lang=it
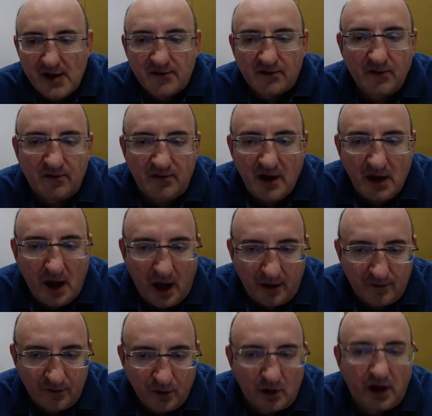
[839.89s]

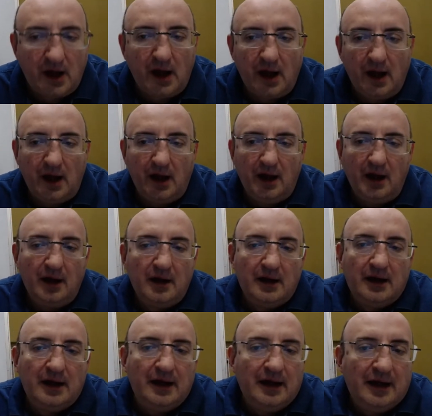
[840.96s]
sostenendo che
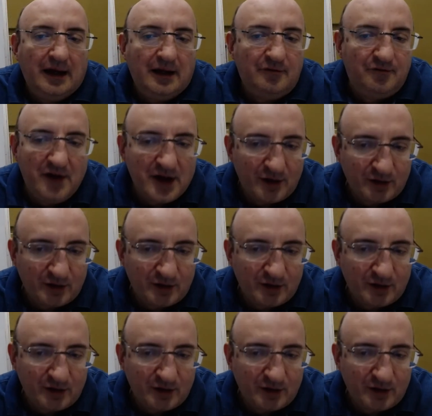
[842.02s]
eh, il vero